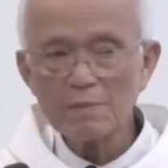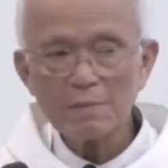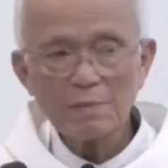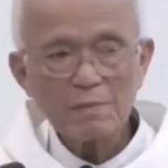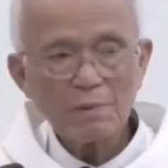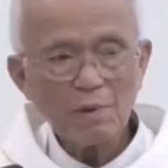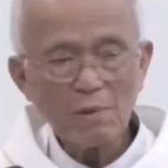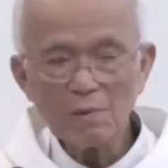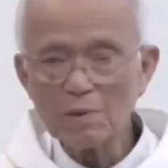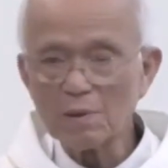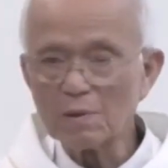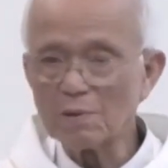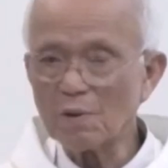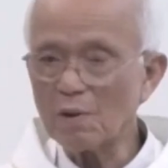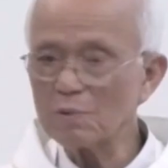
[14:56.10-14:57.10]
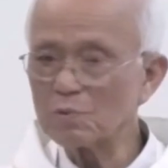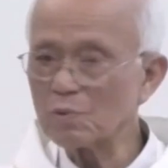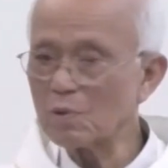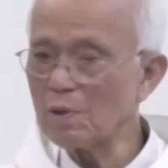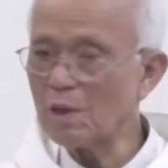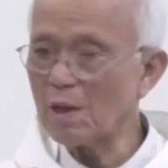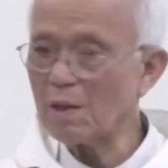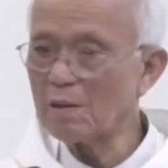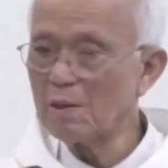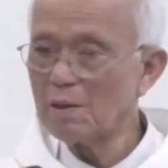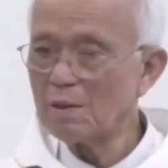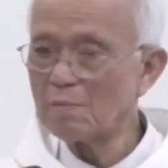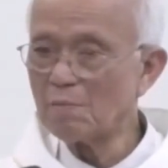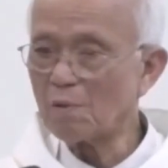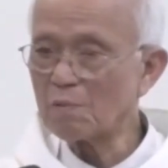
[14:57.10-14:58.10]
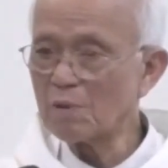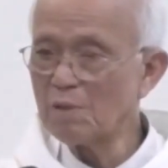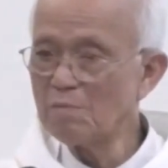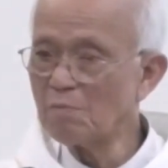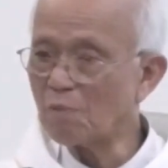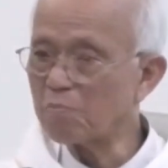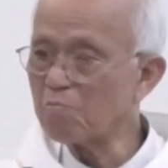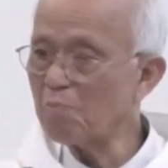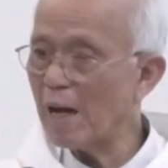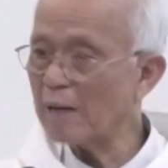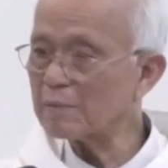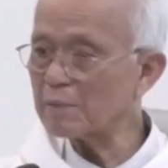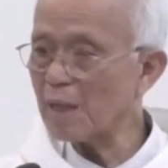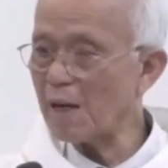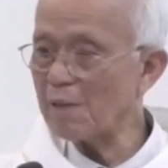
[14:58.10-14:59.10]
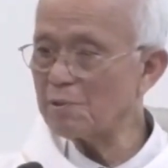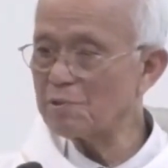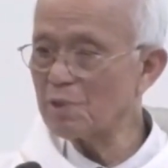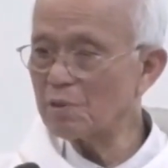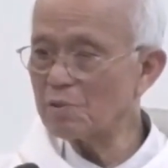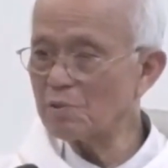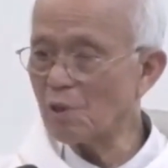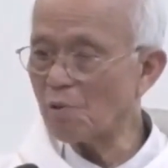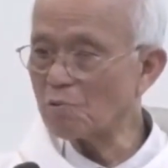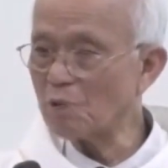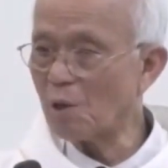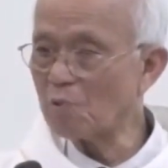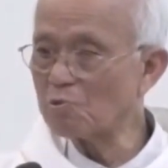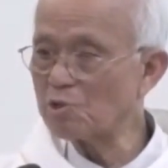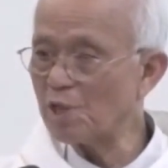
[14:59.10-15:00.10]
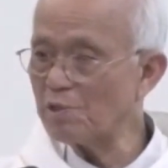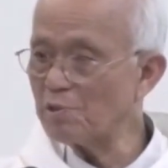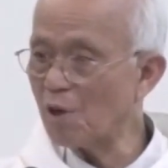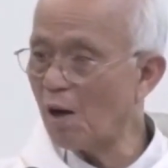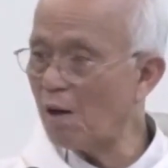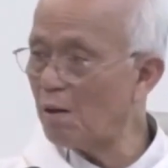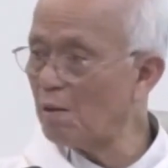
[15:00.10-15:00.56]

có người nói tôi là một linh mục mát tài sức dầu đâu chết đó